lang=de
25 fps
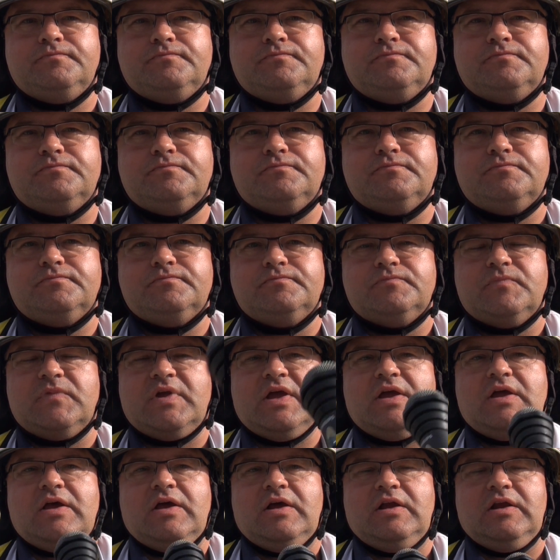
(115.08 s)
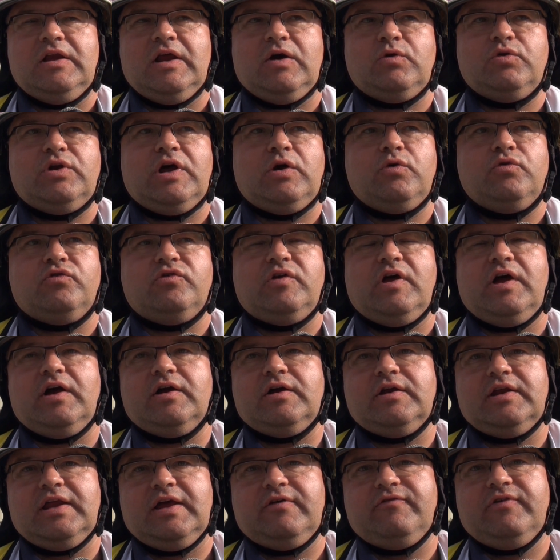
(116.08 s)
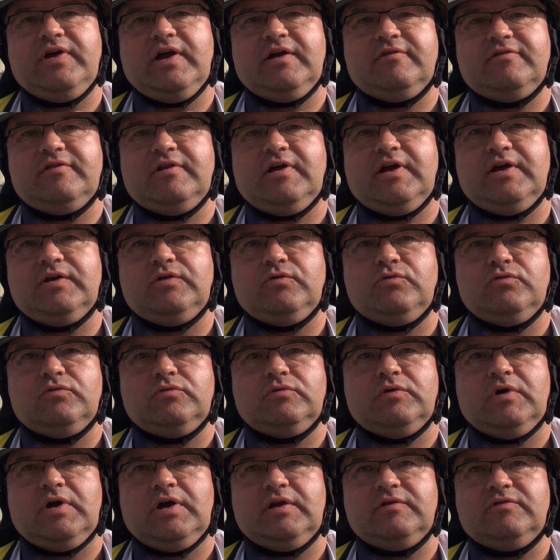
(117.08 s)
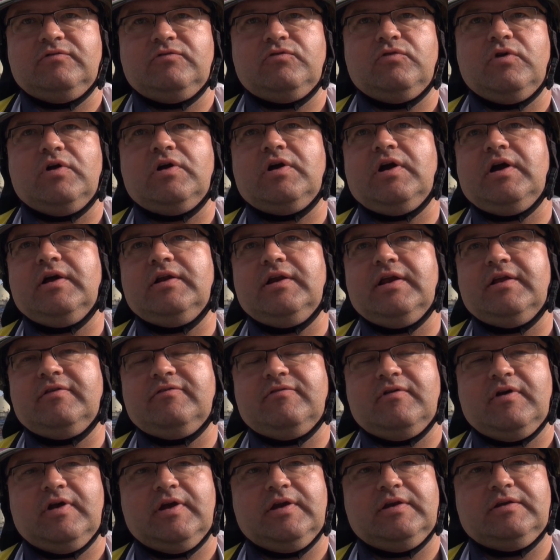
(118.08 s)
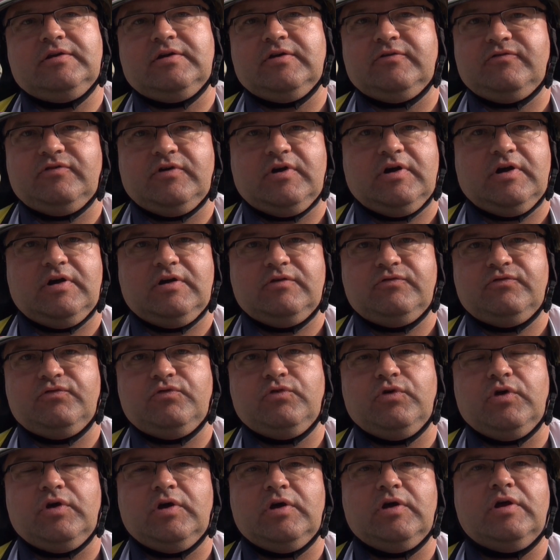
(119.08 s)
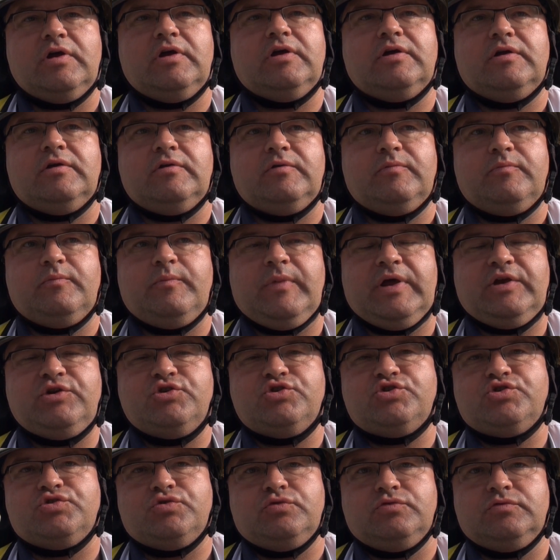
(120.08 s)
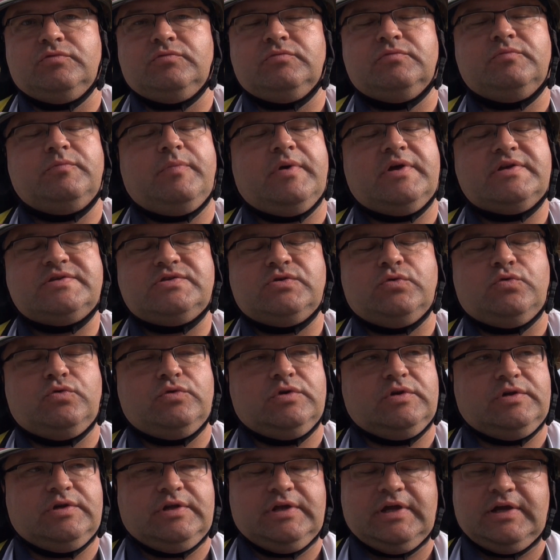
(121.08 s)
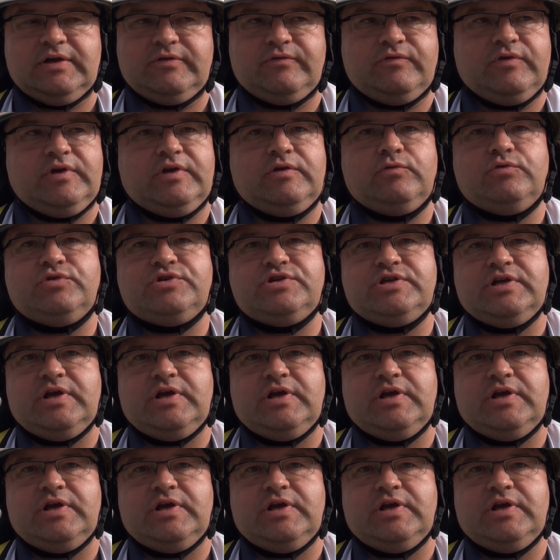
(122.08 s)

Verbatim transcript: Südzucker? Laut Aussage der Werksleitung hat zu keiner Zeit Gefahr für Mensch und Personen irgendwie und